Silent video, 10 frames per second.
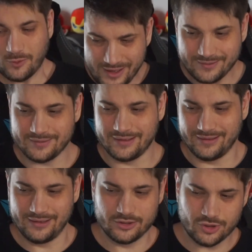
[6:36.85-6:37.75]
Quindi
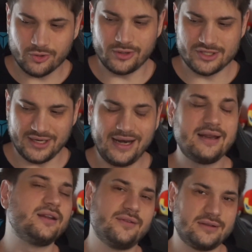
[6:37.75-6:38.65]
il gioco originale
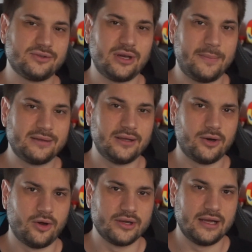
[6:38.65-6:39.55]
era diventato la Battle
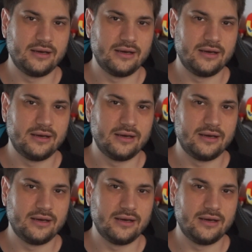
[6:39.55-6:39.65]
Royale,